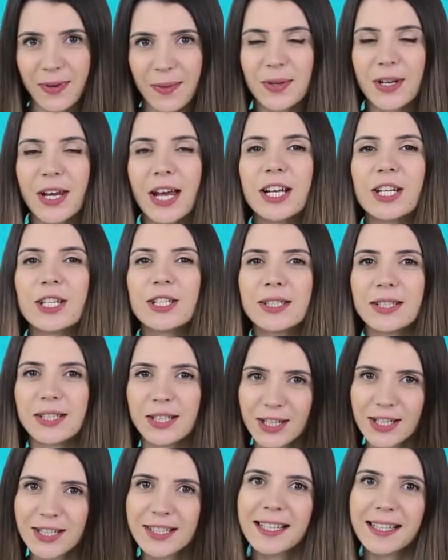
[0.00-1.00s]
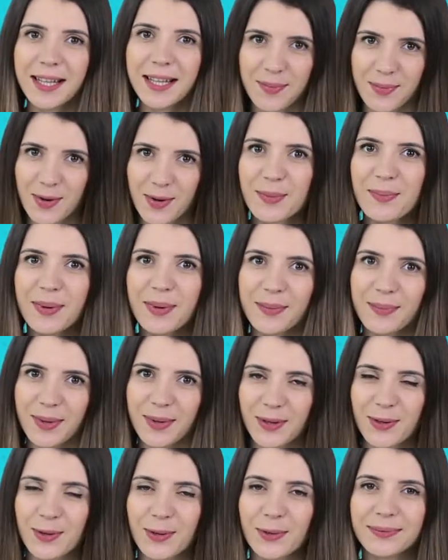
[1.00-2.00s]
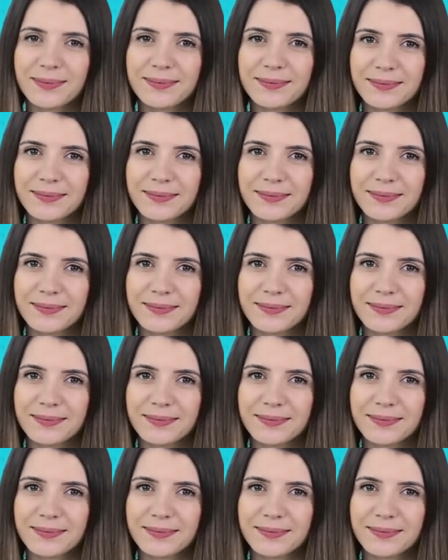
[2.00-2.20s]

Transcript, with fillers: реалистичный набор барбекю.